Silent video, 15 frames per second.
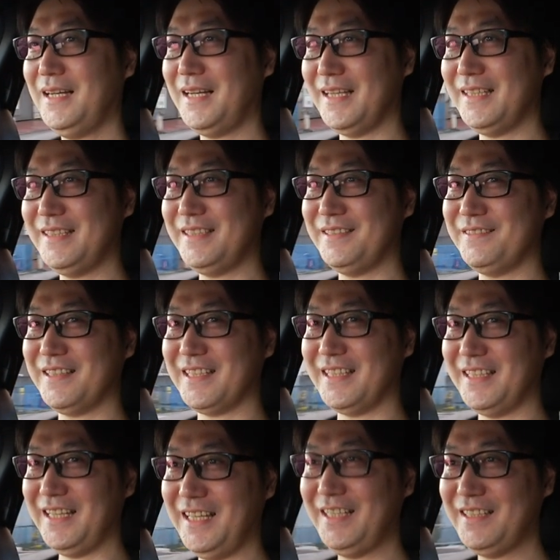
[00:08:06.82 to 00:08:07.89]
はい、というわけ
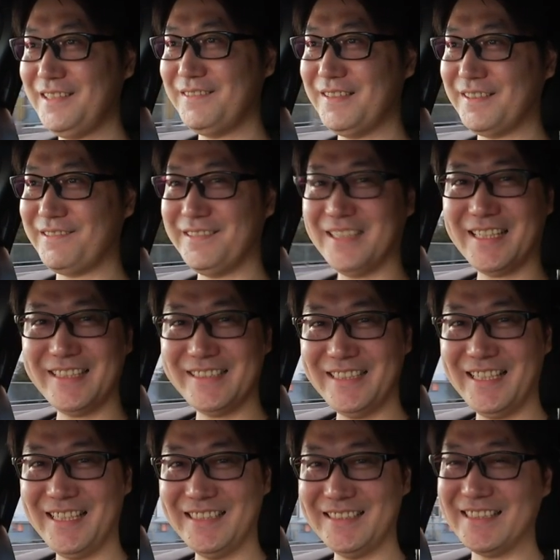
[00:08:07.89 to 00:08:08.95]
でね、今日はこんな感じ
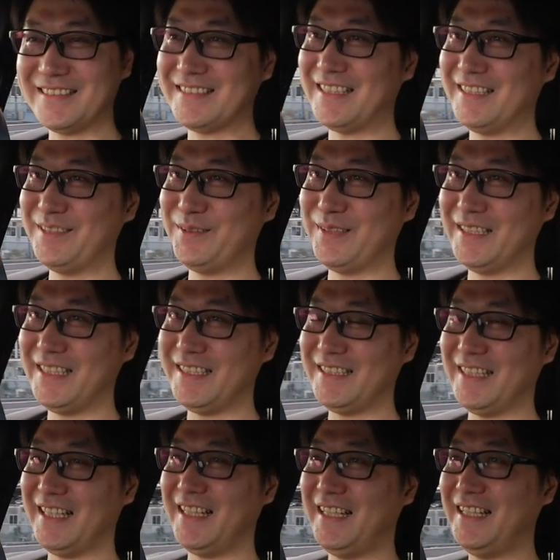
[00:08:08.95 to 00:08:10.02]
で雑談動画で
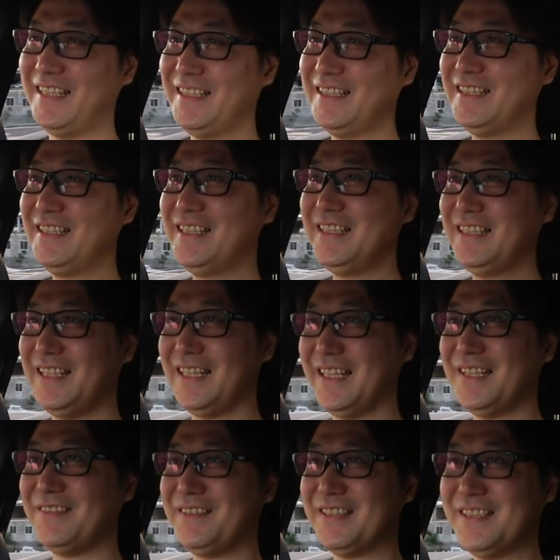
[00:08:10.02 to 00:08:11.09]
した。
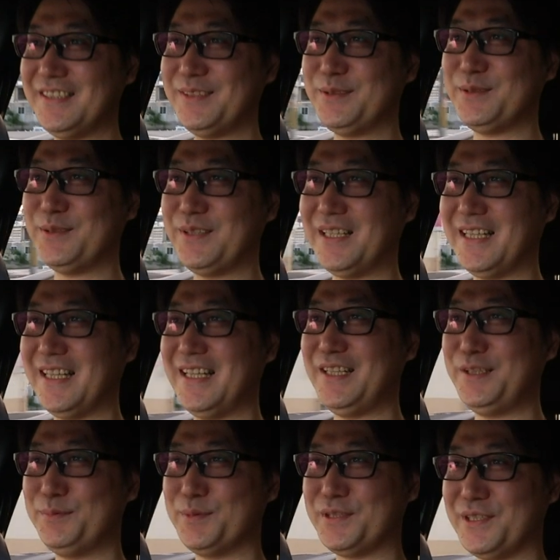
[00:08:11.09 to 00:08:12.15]
えー、私の動画が
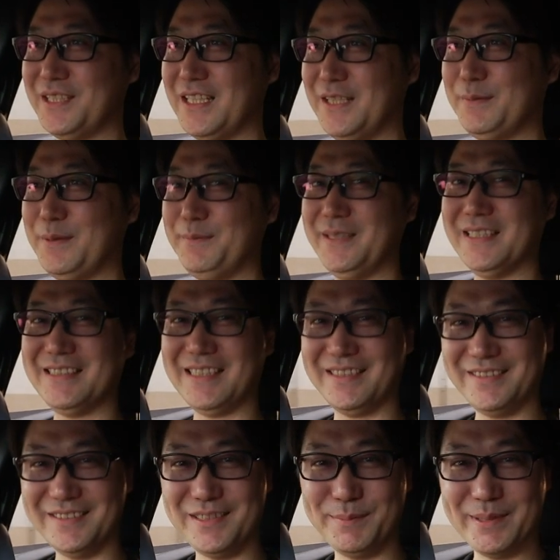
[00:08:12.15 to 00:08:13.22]
面白ければ皆さ
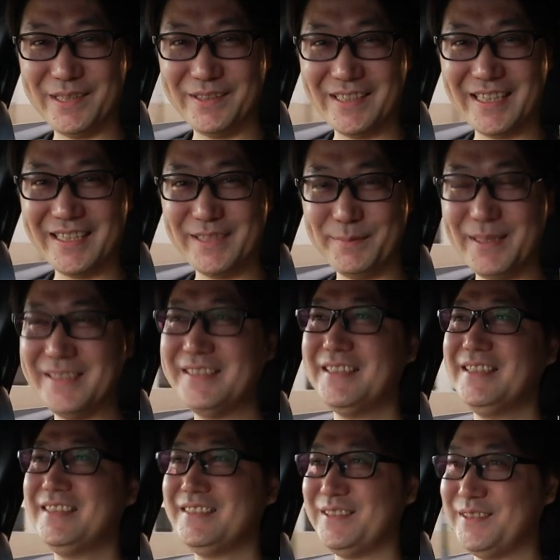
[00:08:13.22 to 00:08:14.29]
んグッドボタンお願いしま
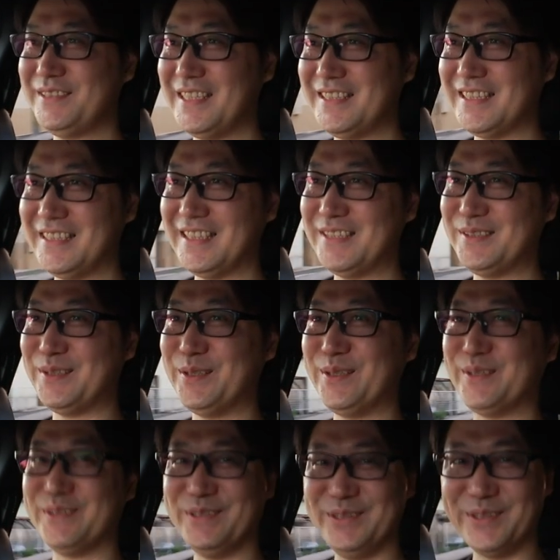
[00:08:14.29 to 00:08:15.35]
す。そしてチャンネル登
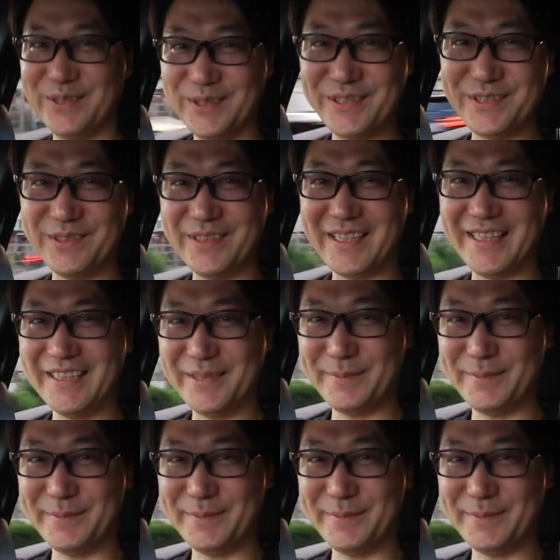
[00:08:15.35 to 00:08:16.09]
録よろしくお願い